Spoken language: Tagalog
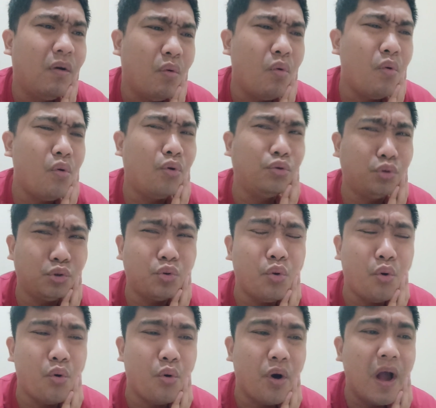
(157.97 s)
Oo,
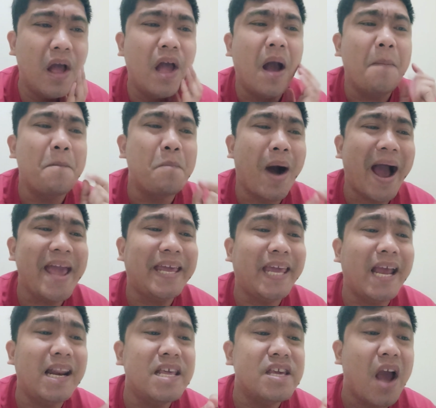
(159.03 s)
totoo.
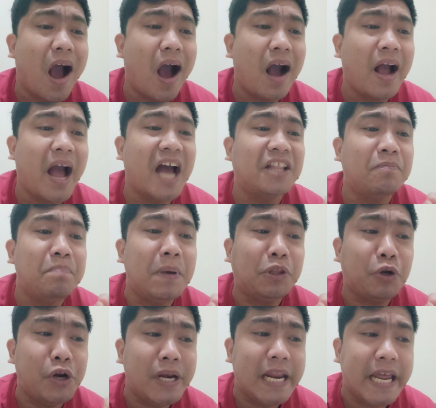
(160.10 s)
Michael Yang at
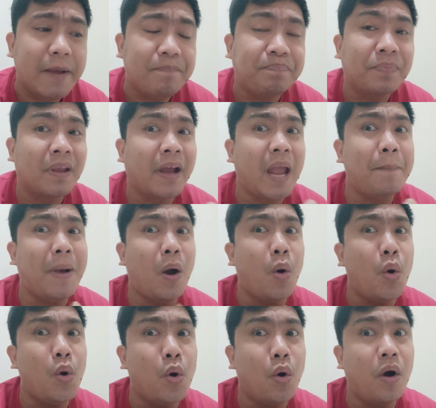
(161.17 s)
Peter Lim kay
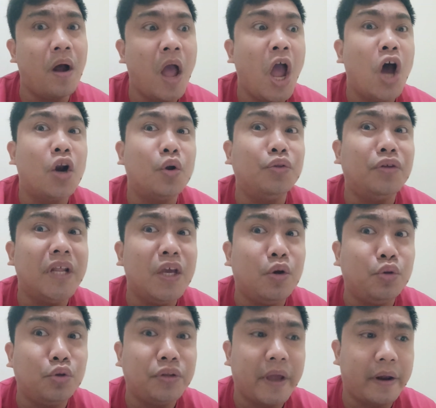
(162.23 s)
Pangulong Rodrigo
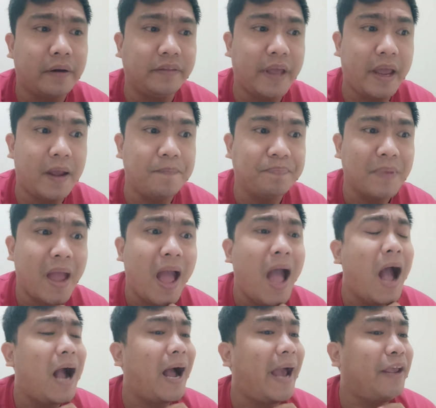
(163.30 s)
Duterte.
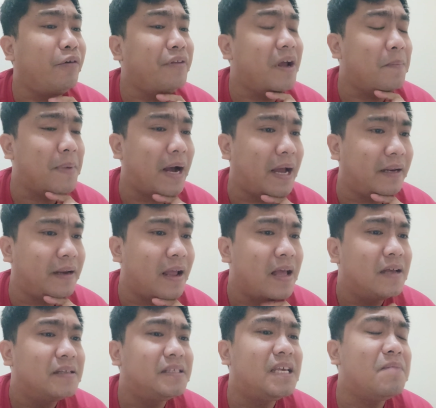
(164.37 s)
Ngayon naman,
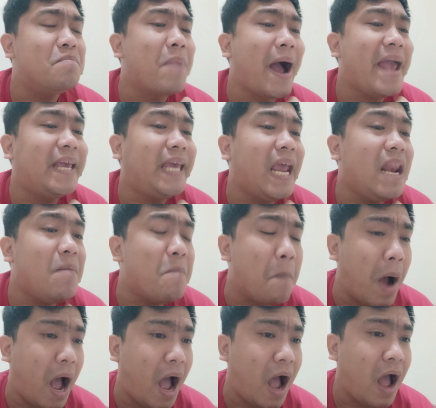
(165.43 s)
si Michael
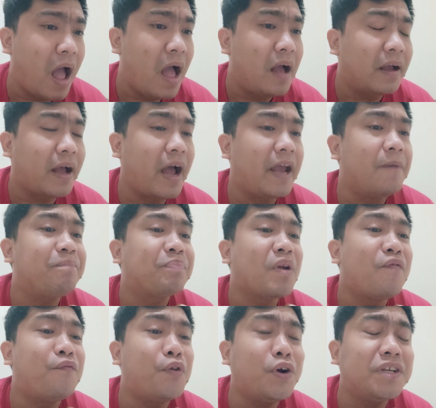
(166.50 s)
Ma kay
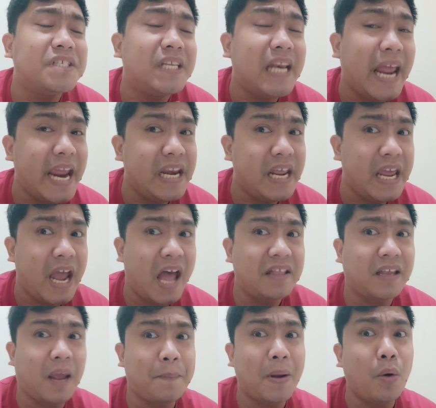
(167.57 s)
First Lady at
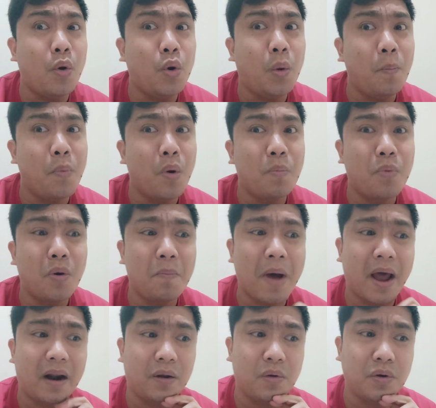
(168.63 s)
kay Pangulong Bongbong
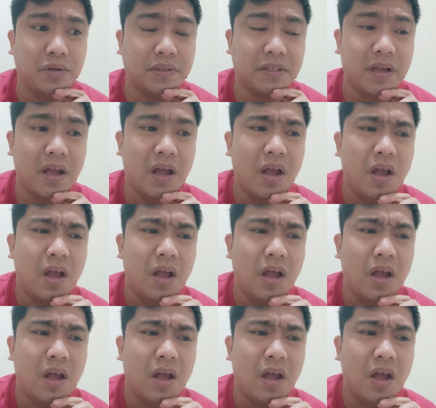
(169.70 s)
Marcos.